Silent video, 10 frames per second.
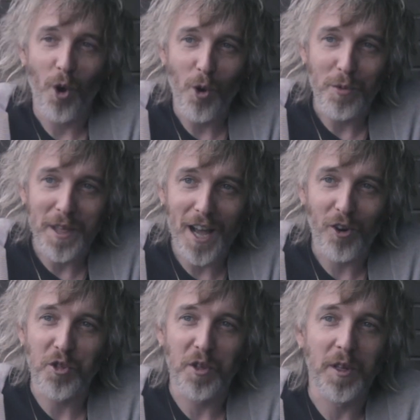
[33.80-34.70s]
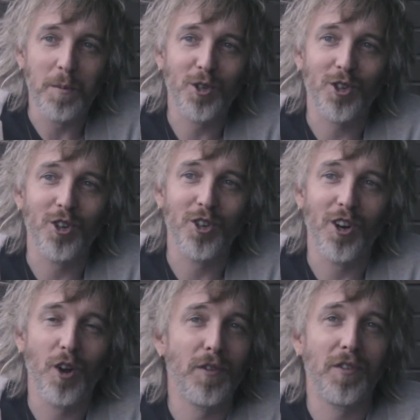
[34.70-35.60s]
Luego un día coincidimos
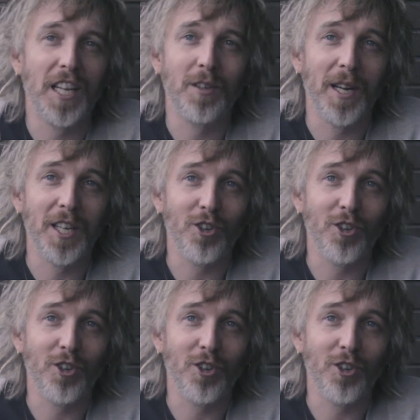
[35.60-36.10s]
con Love of Lesbian y